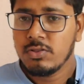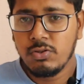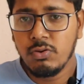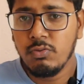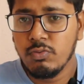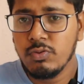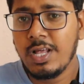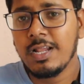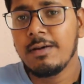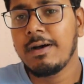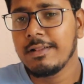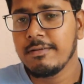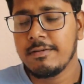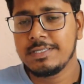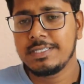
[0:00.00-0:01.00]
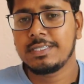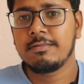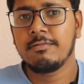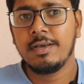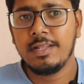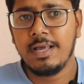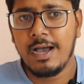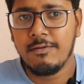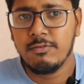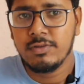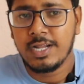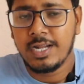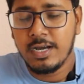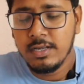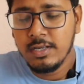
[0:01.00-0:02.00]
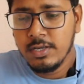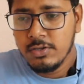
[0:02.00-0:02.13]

তো ওনারা ভালোভাবে শিখতে পারেন ওনারা